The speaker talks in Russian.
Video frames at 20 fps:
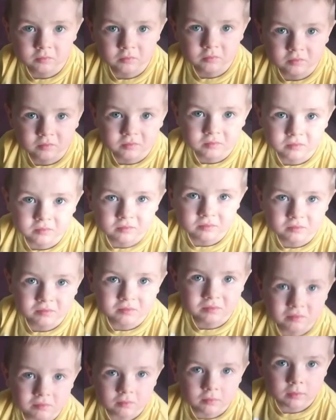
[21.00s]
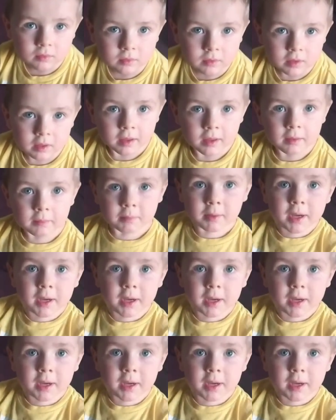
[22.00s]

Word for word: Скажи привет, девочки.